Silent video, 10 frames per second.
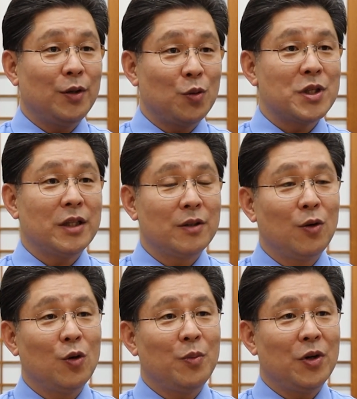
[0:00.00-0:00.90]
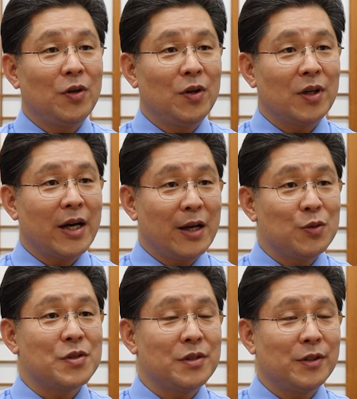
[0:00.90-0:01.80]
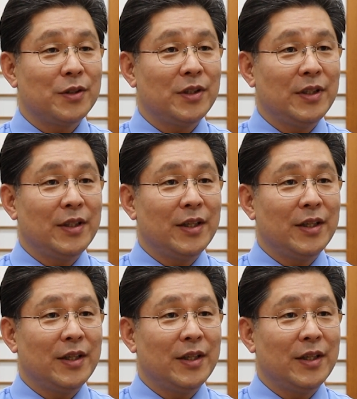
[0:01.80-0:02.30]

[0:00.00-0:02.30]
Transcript: 로잔 글로벌 카운스를